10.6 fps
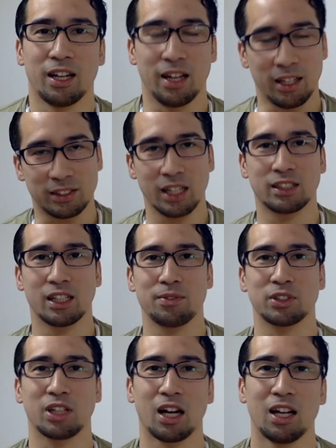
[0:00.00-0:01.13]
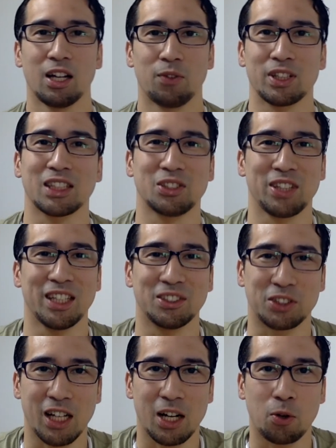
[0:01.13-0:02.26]
えー、再三言いますが、私の
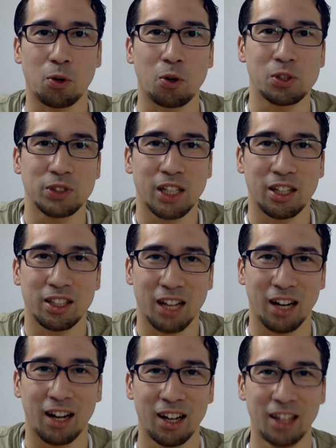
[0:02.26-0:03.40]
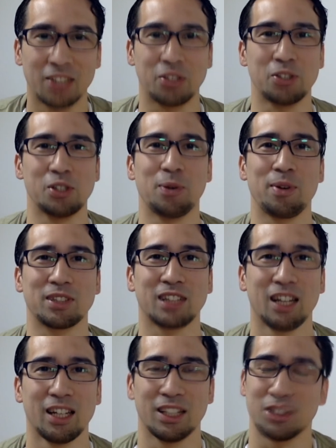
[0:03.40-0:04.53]
リンクからご購入いただけたらというふうに思います。
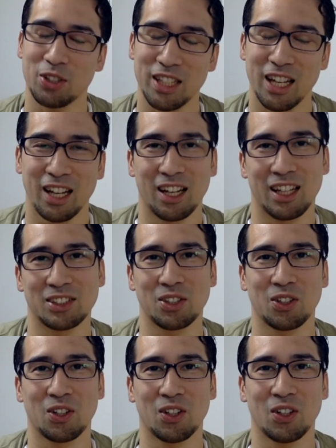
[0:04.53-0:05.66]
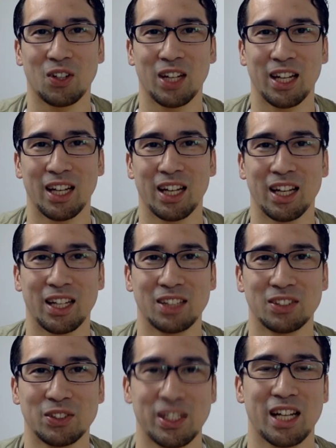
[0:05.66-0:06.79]
非常に、えー、その、
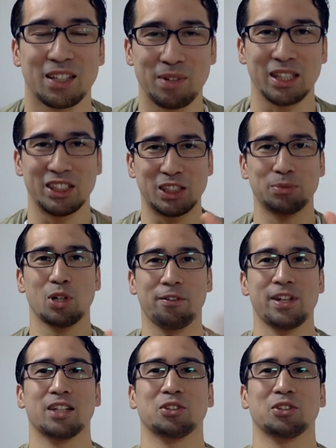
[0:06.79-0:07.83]
えー、売り上げ、まあ、一部のアフィリエイ